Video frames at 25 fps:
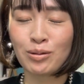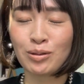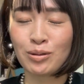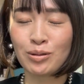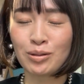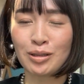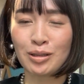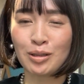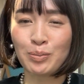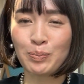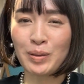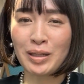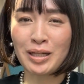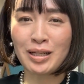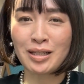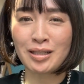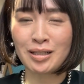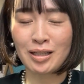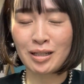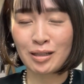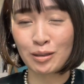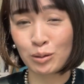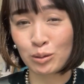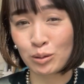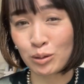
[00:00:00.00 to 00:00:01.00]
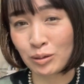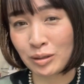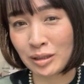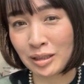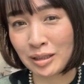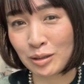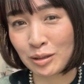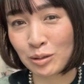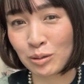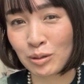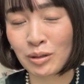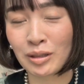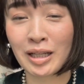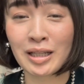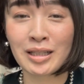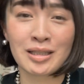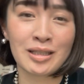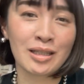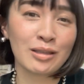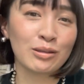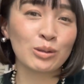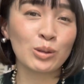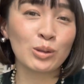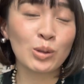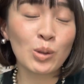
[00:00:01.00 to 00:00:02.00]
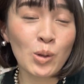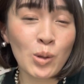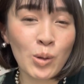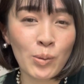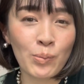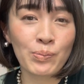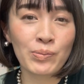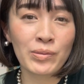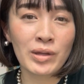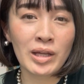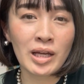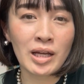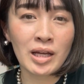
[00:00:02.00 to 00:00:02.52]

のスピリチュアルなことにちょっとなっちゃうと、